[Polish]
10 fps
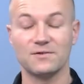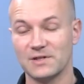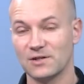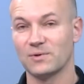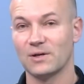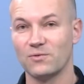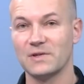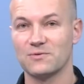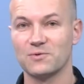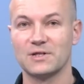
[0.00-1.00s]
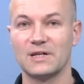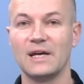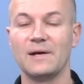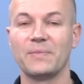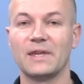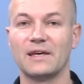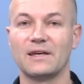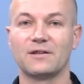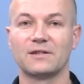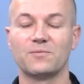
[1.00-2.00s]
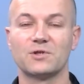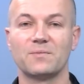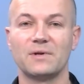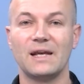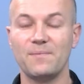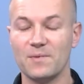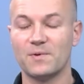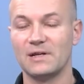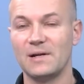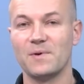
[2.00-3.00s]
Oczywiście tutaj głównie służy e, to temu, żeby lepiej,